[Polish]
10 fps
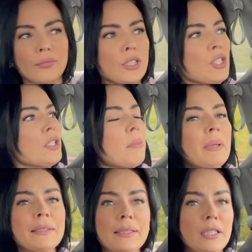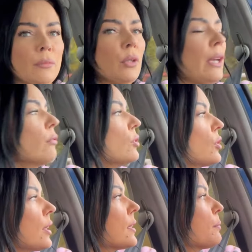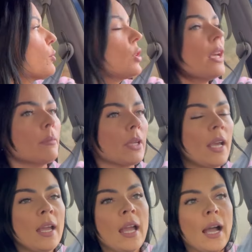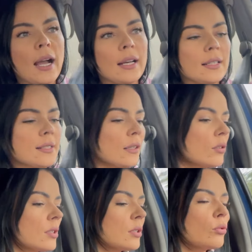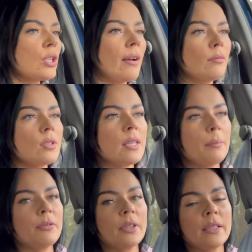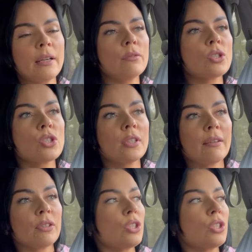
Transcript: że nie ma takich mgieł i że jest przyjemnie, ale z tego co słyszałam, to zapowiadają jeszcze nawet